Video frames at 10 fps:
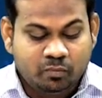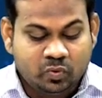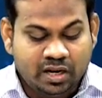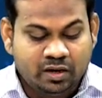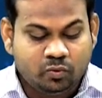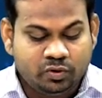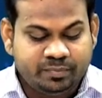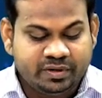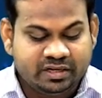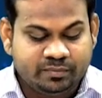முன்னாள்
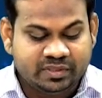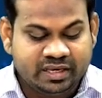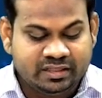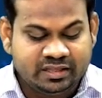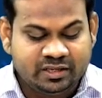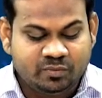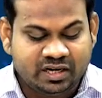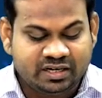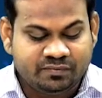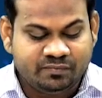உறுப்பினரும் எந்திரியுமான